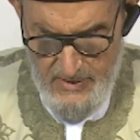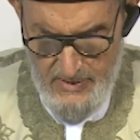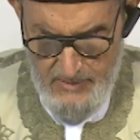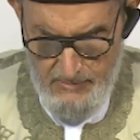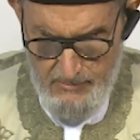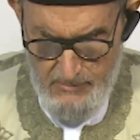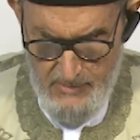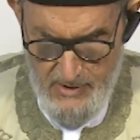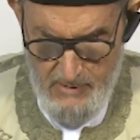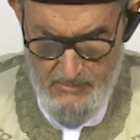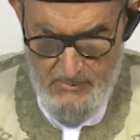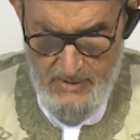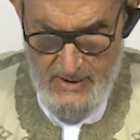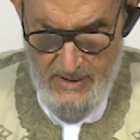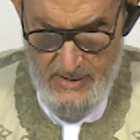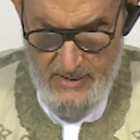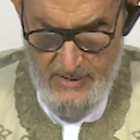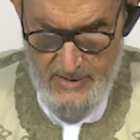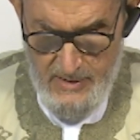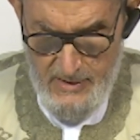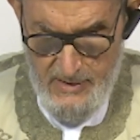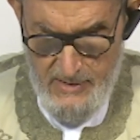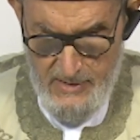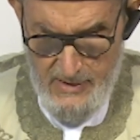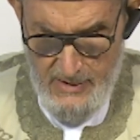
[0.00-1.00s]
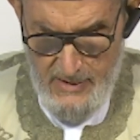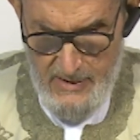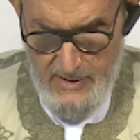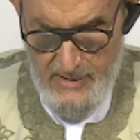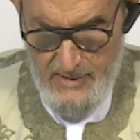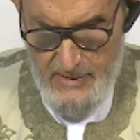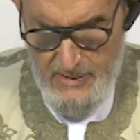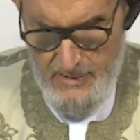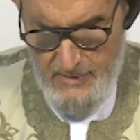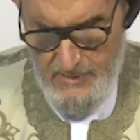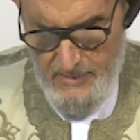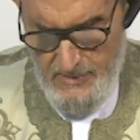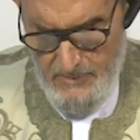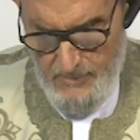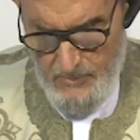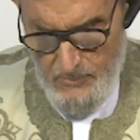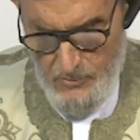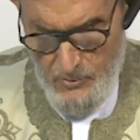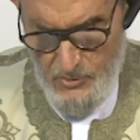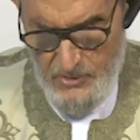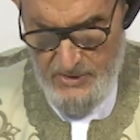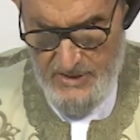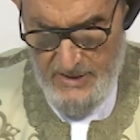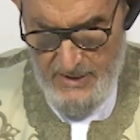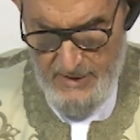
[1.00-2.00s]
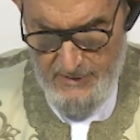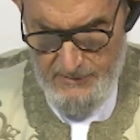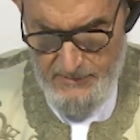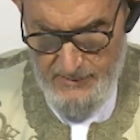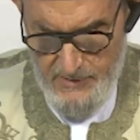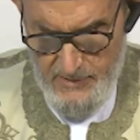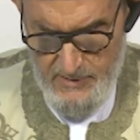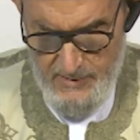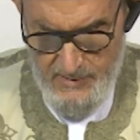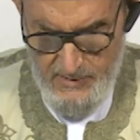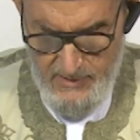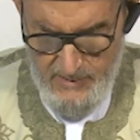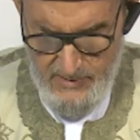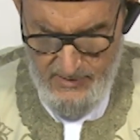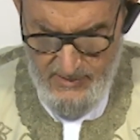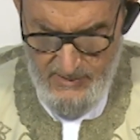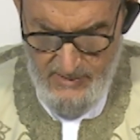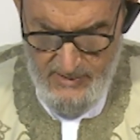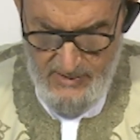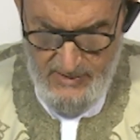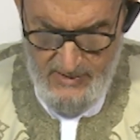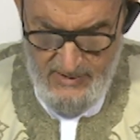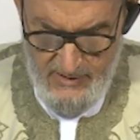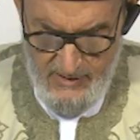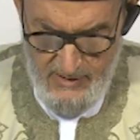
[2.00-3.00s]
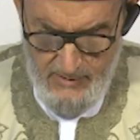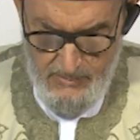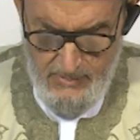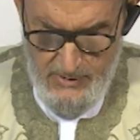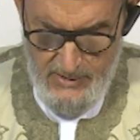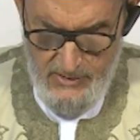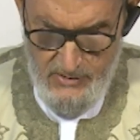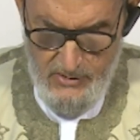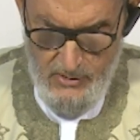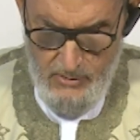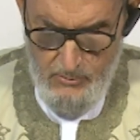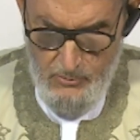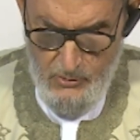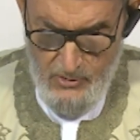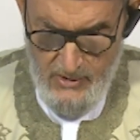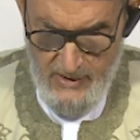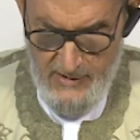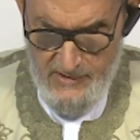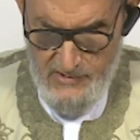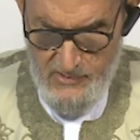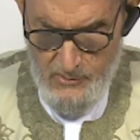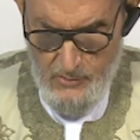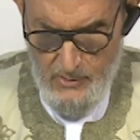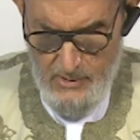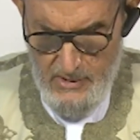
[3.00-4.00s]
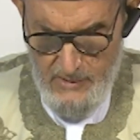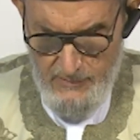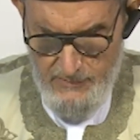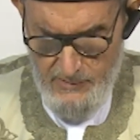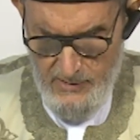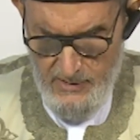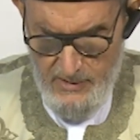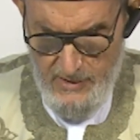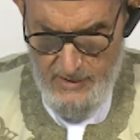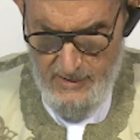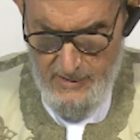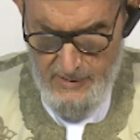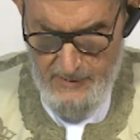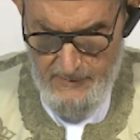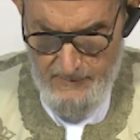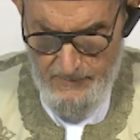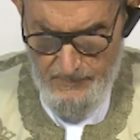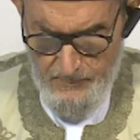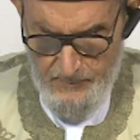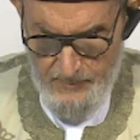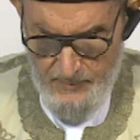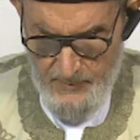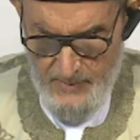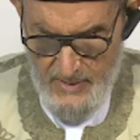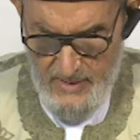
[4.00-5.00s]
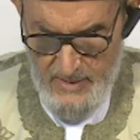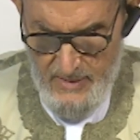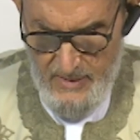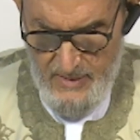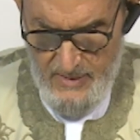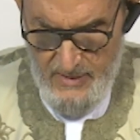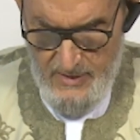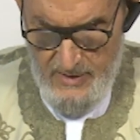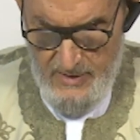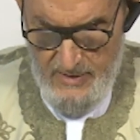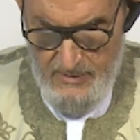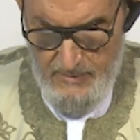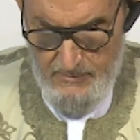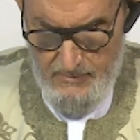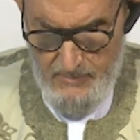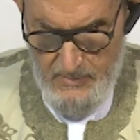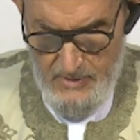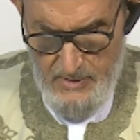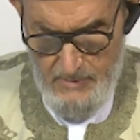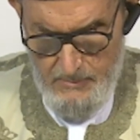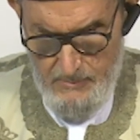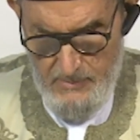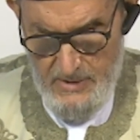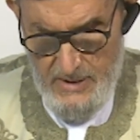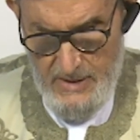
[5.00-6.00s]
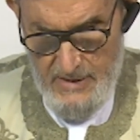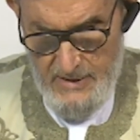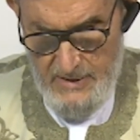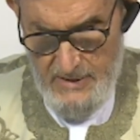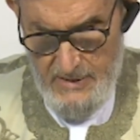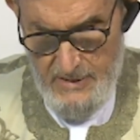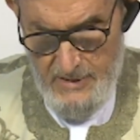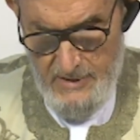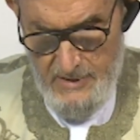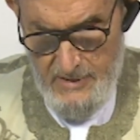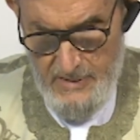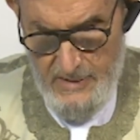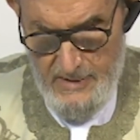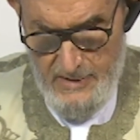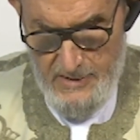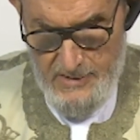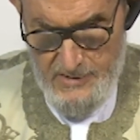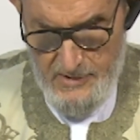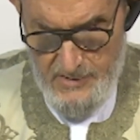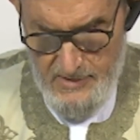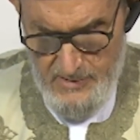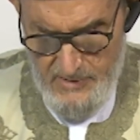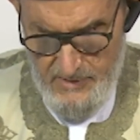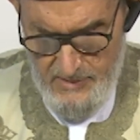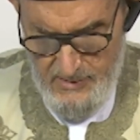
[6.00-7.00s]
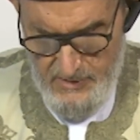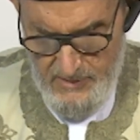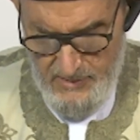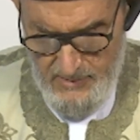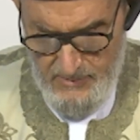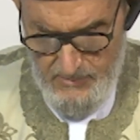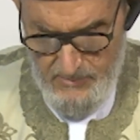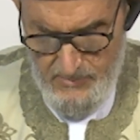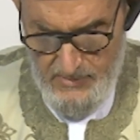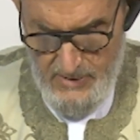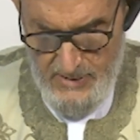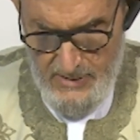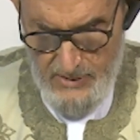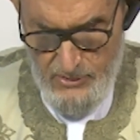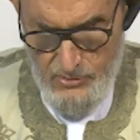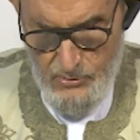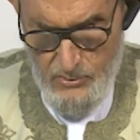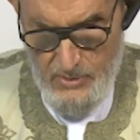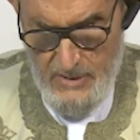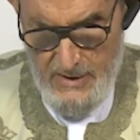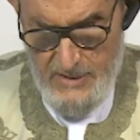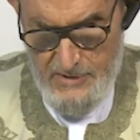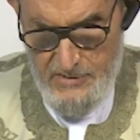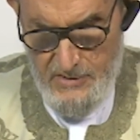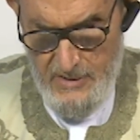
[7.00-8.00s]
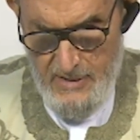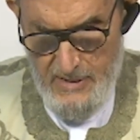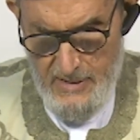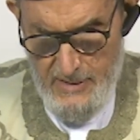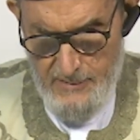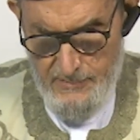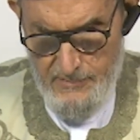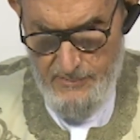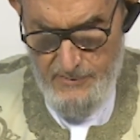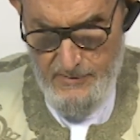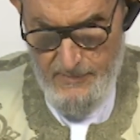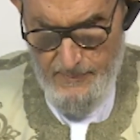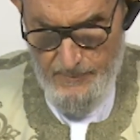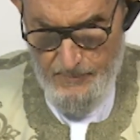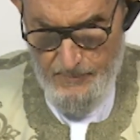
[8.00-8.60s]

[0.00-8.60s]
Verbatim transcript: من مالك انت اللي مودع في البنك المراسل ولا في غيره بياخذه قداش بياخذوه 10000